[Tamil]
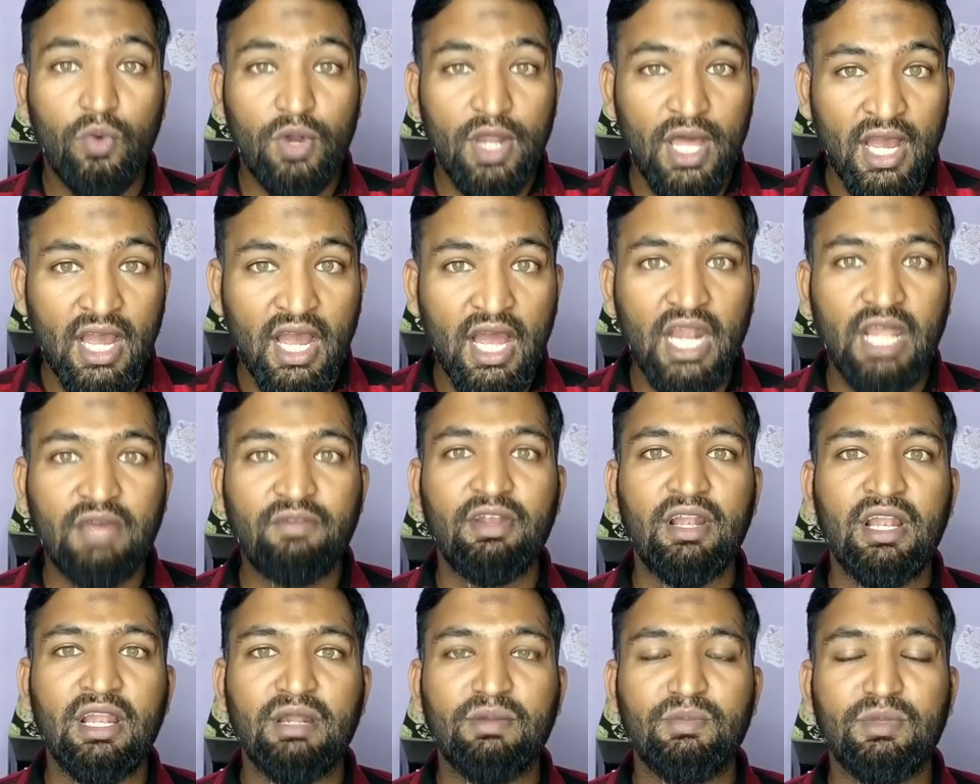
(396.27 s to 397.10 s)
உலக
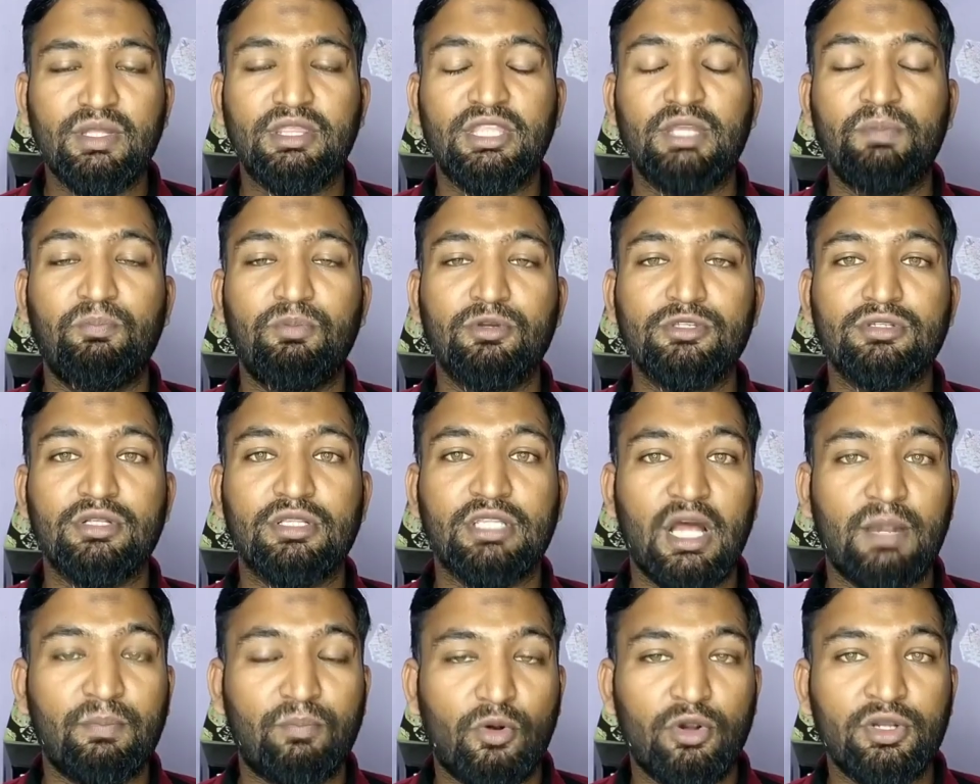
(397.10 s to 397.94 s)
அளவில் திப்பு
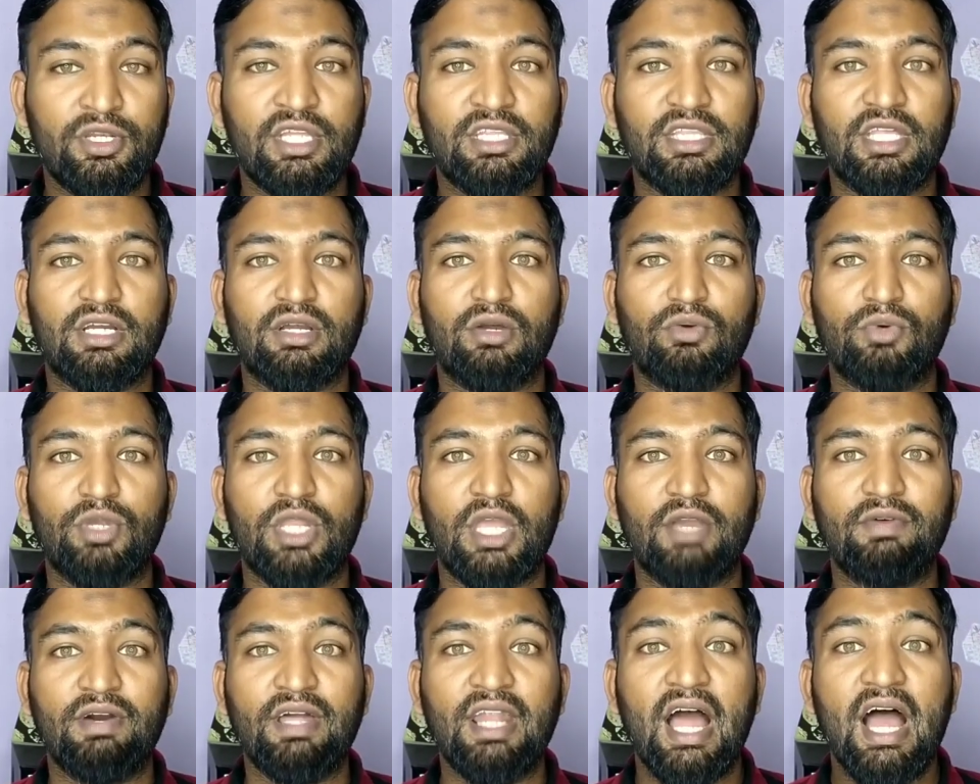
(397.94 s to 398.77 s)
சுல்தான்
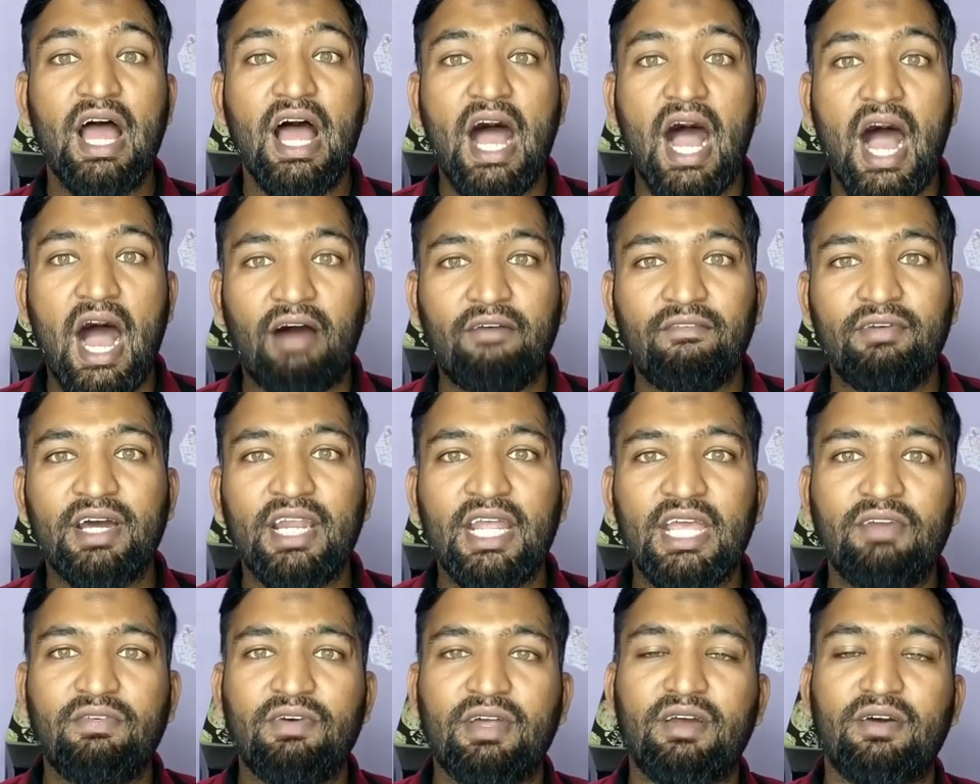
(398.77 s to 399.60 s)
போற்றத்தக்கக்கூடியவர்
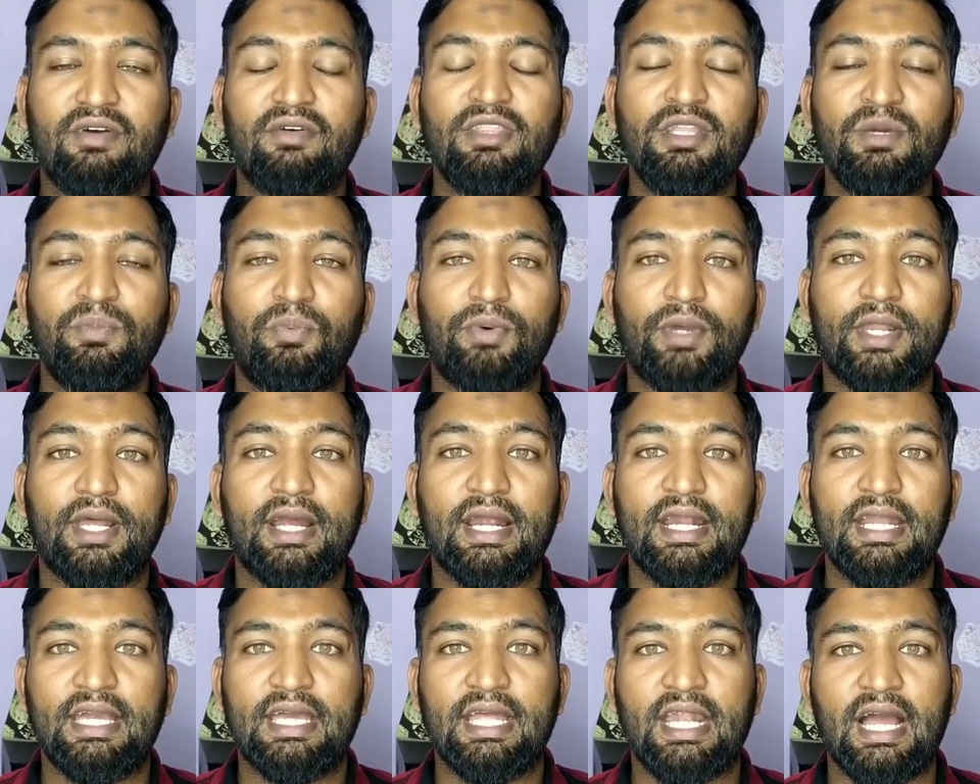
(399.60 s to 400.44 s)
அவரை இவர்கள் வந்து
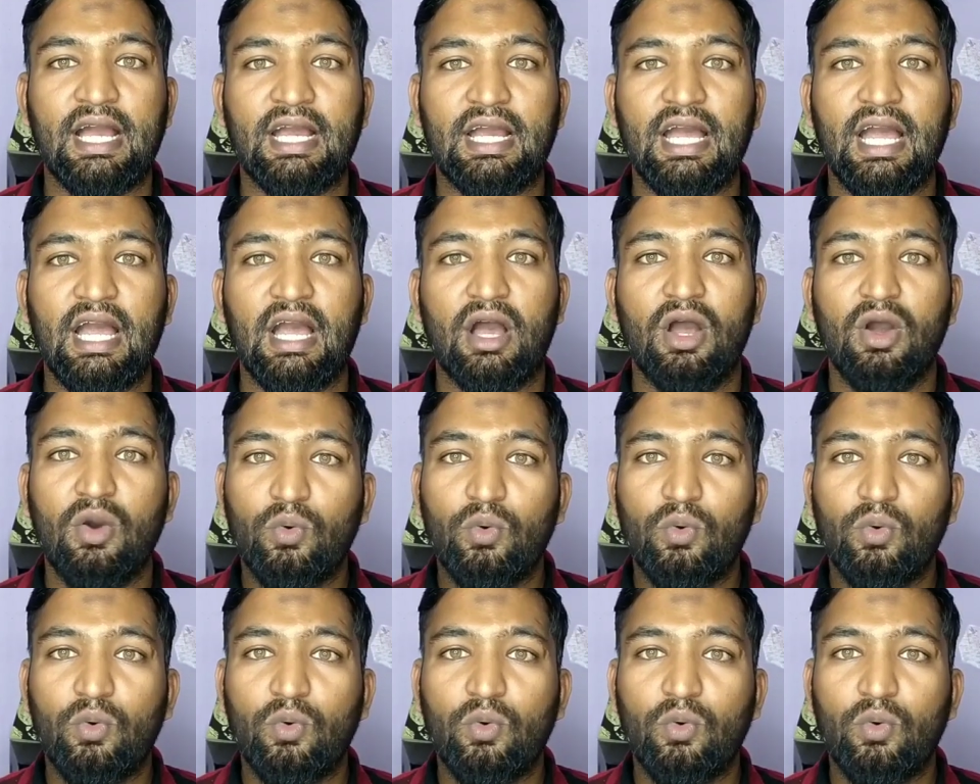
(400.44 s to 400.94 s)
புறக்கணிக்கிறாங்க